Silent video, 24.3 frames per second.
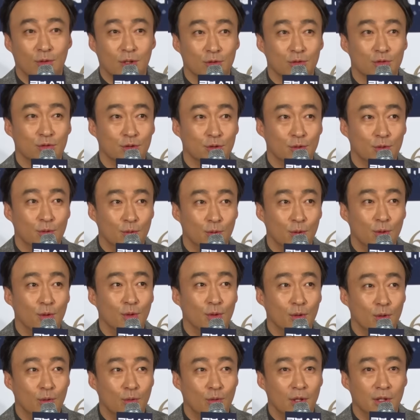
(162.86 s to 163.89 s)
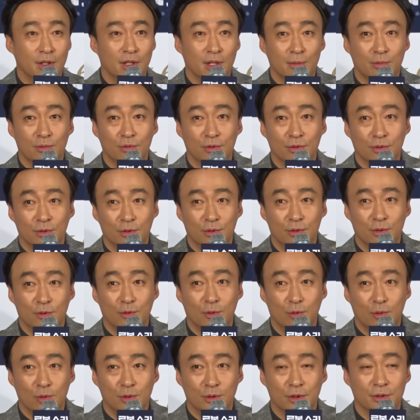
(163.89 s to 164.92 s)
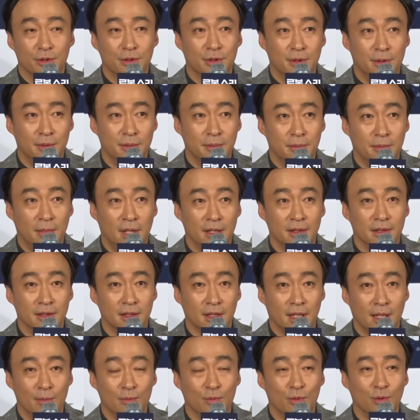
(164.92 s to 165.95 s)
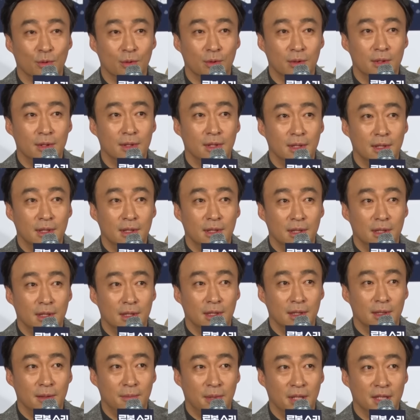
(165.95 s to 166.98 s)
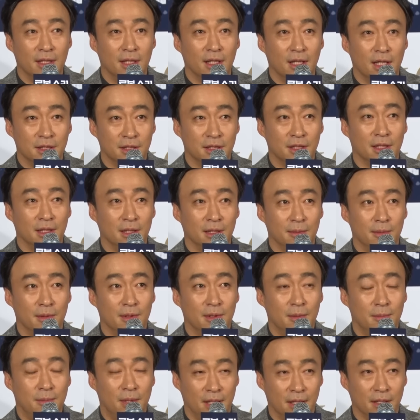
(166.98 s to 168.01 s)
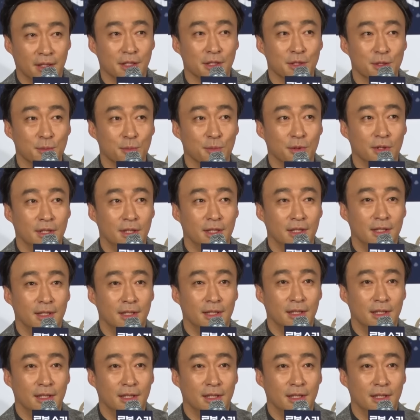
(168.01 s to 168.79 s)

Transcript: 도와주시고 관객분들도 오셔서 많은 감동 어, 받아가시길 바라겠습니다.